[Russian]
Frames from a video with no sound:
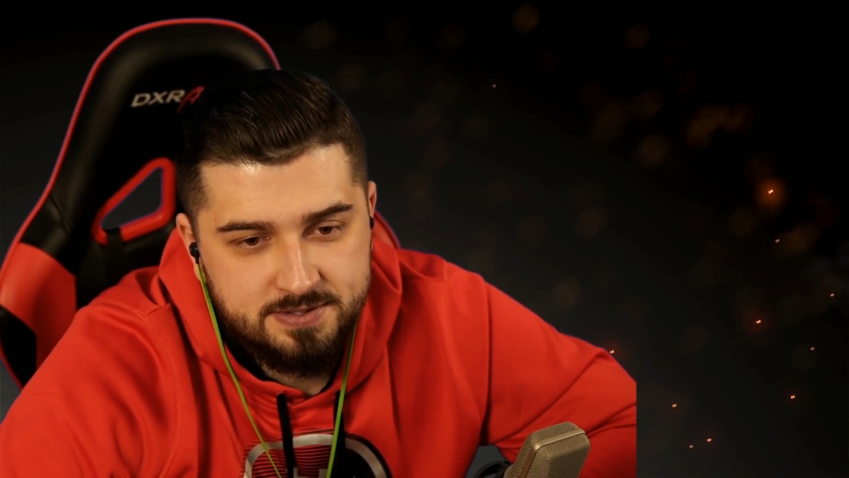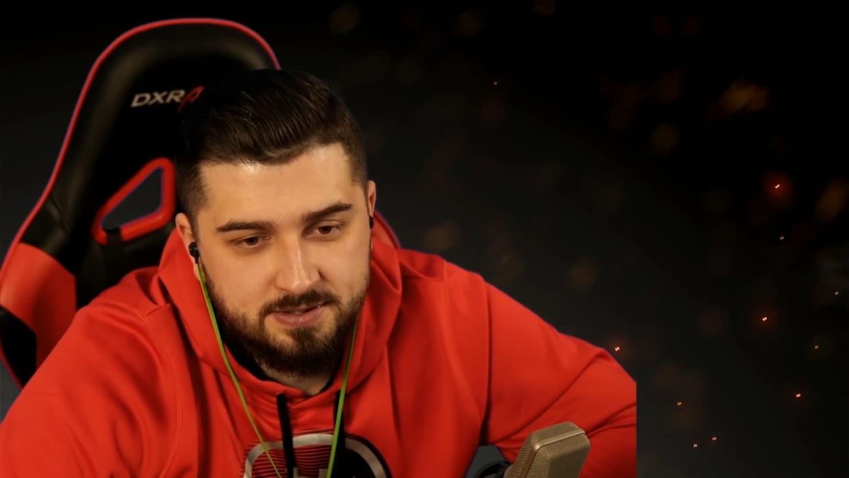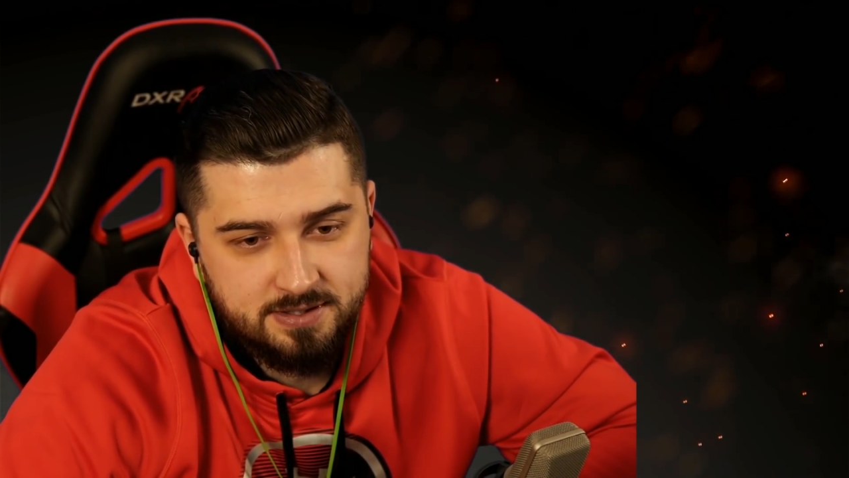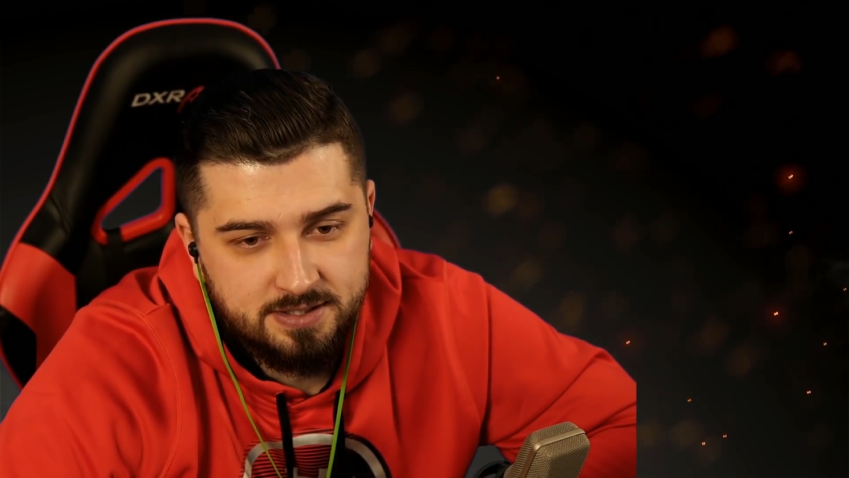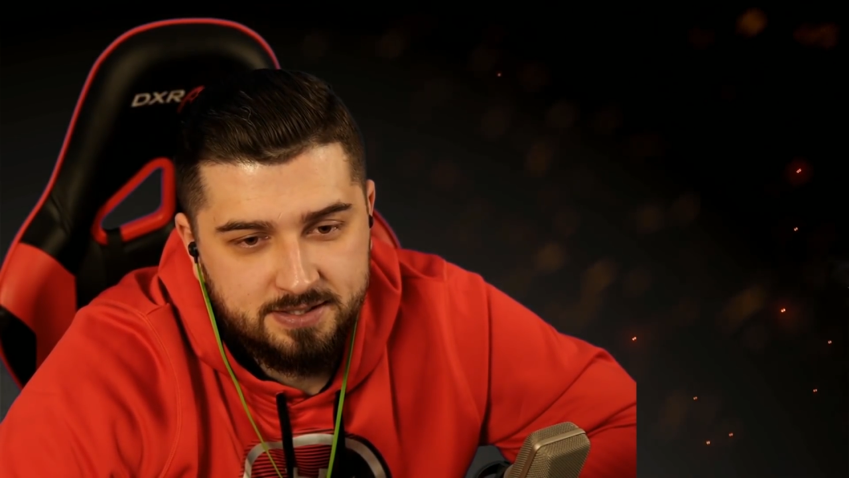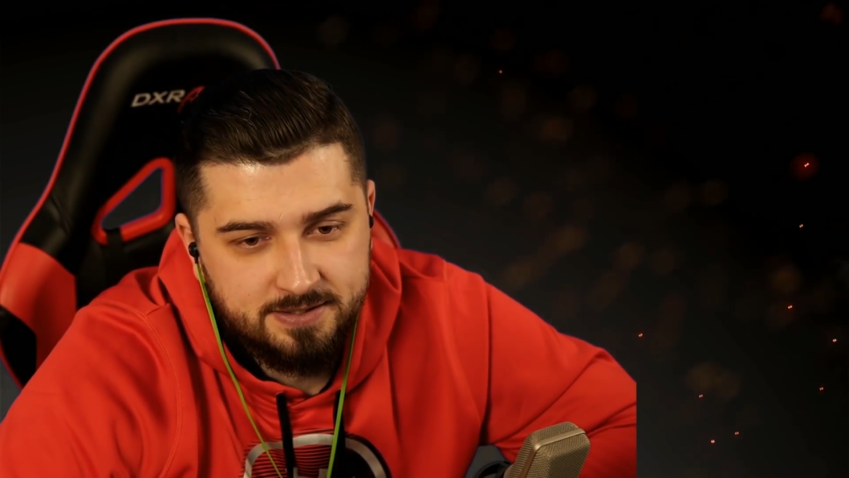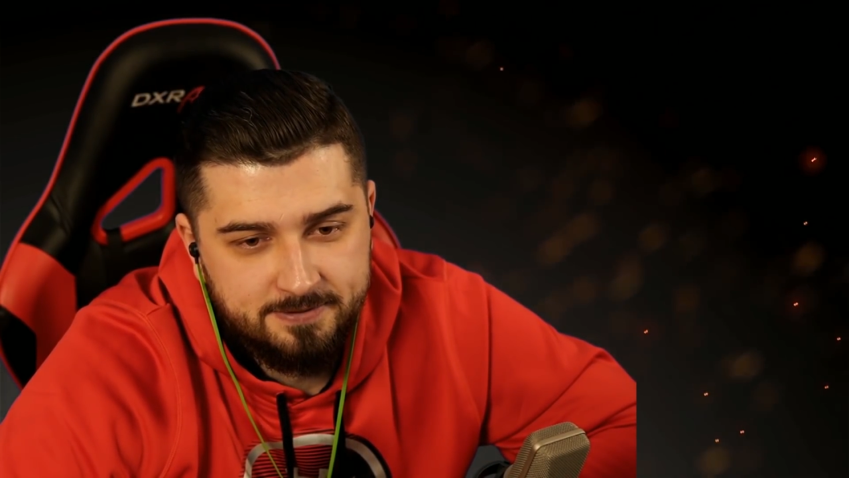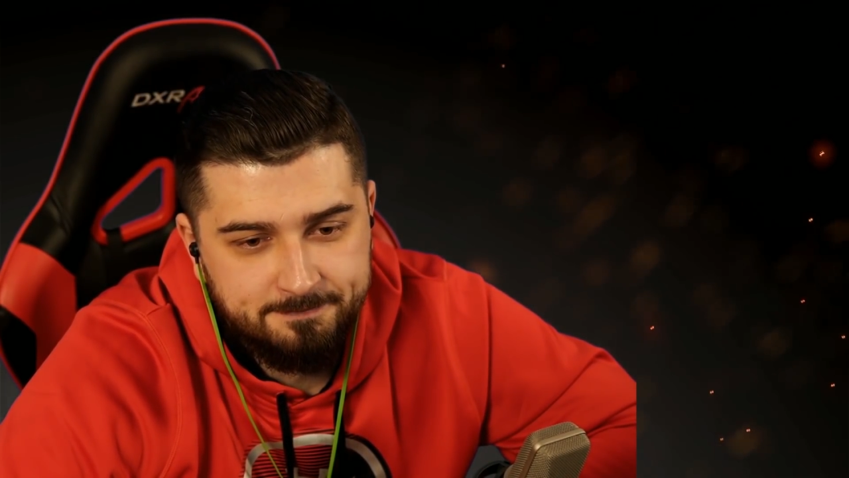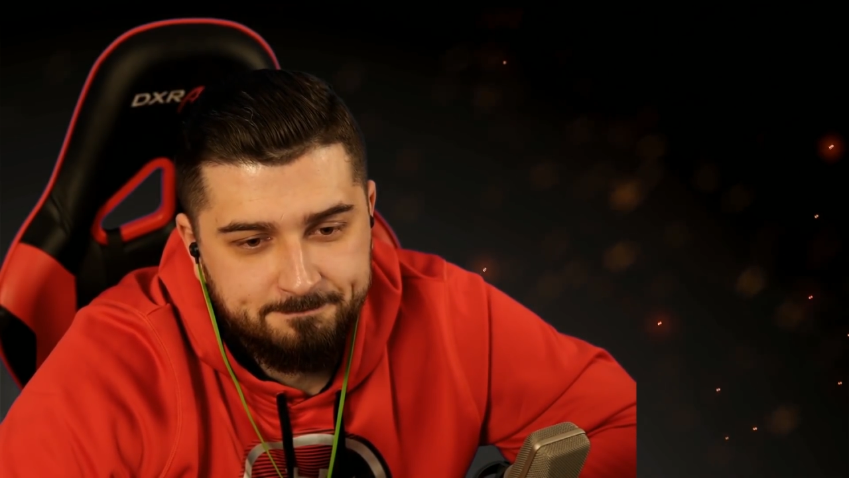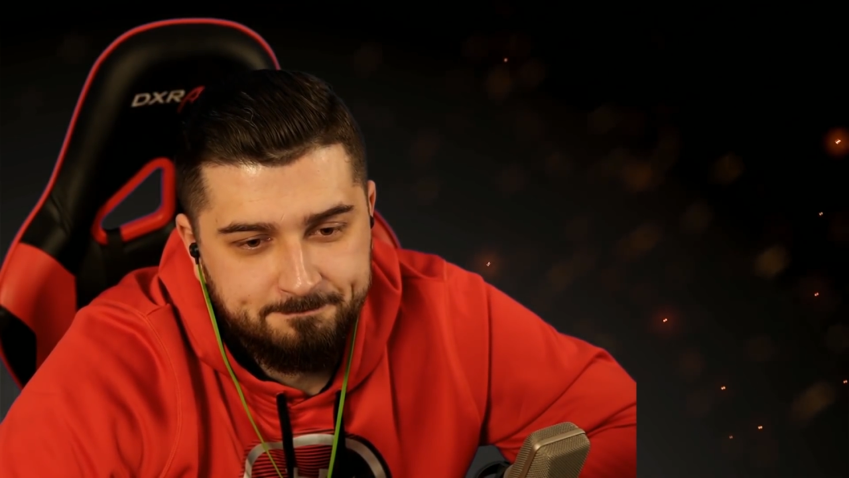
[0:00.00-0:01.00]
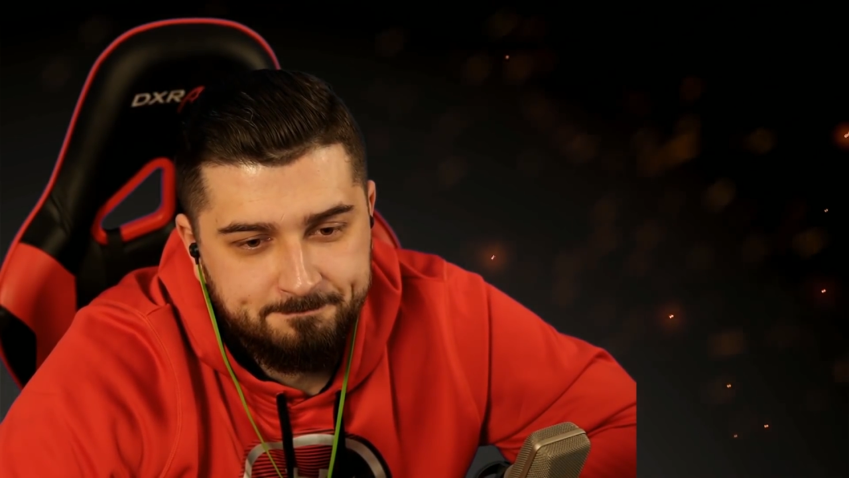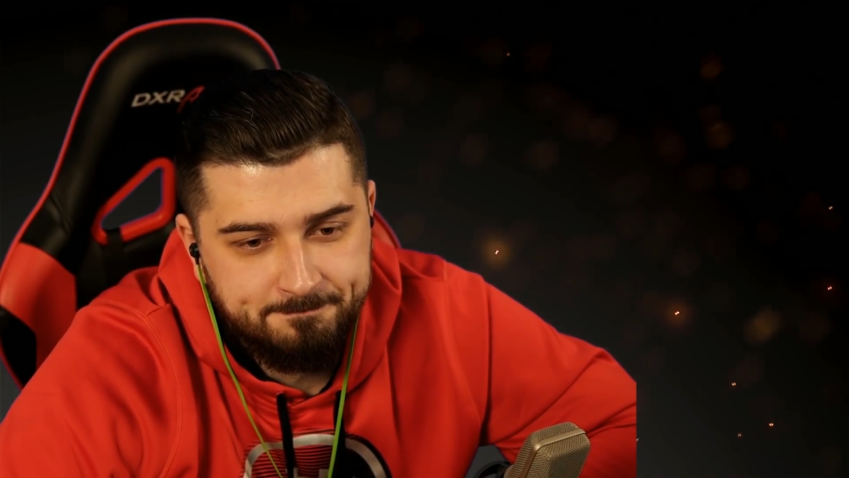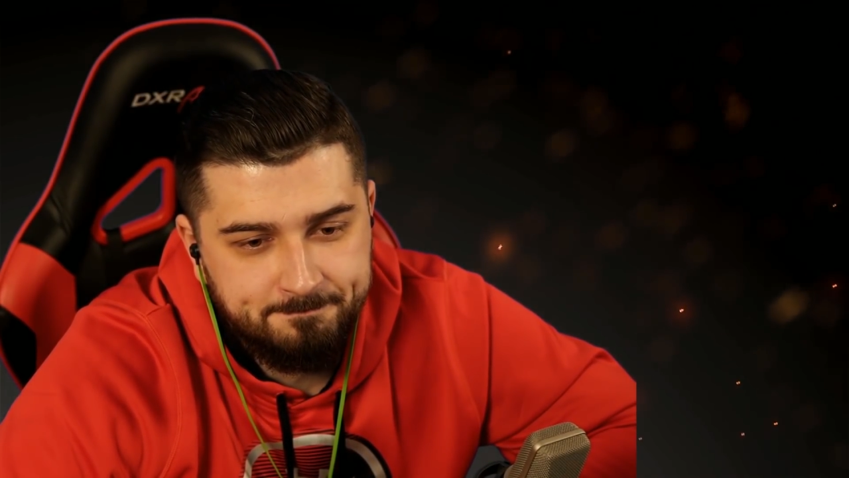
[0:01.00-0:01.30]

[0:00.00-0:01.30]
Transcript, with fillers: Вот, там э, отличается